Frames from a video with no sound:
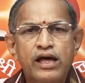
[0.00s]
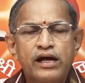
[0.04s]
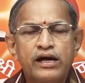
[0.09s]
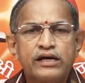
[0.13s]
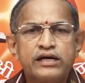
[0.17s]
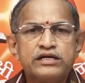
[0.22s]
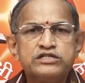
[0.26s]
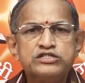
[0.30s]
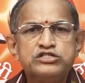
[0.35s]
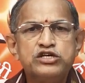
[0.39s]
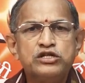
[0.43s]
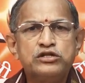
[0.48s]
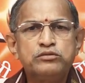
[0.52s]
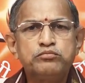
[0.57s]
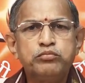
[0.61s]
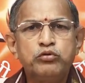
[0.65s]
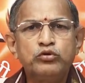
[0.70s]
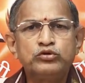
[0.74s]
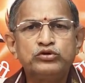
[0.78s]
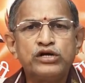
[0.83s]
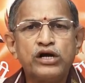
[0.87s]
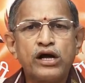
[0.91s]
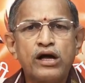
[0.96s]
కచ్చిత్
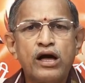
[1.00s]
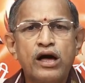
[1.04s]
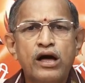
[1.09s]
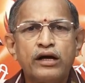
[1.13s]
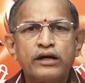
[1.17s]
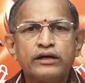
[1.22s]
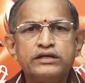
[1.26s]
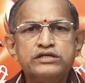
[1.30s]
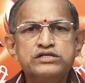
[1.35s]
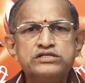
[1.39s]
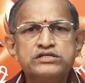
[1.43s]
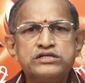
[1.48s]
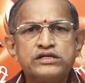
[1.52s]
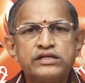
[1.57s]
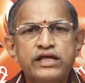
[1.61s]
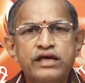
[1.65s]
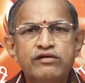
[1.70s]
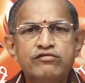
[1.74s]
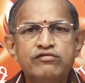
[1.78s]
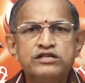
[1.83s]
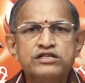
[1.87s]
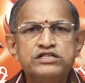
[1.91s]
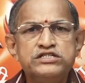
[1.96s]
పురుషకారంచ
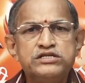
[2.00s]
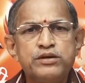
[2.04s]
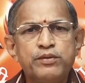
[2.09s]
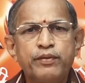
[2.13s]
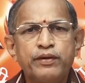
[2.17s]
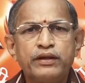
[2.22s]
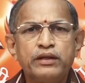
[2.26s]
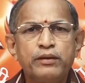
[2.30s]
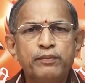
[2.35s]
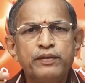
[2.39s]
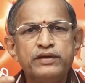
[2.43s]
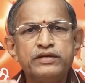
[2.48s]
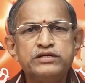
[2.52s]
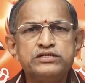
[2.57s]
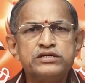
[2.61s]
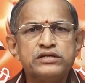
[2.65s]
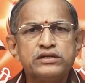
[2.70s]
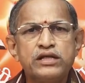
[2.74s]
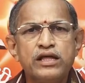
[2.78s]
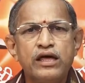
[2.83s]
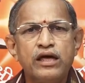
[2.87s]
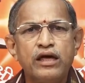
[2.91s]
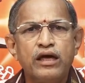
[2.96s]
దైవంచ
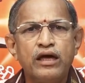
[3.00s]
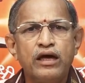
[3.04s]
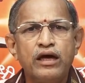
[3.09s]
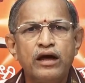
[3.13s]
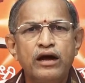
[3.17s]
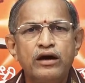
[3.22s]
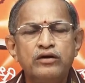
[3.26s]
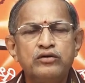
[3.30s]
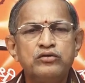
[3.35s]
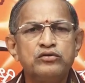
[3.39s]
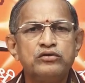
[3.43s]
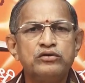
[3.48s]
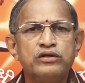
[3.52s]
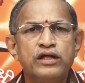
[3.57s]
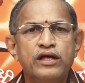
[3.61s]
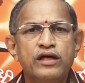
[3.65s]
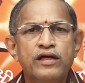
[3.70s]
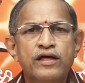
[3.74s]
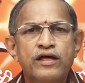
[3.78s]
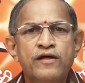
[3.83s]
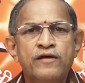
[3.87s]
ప్రతిపద్యతే అంటుంది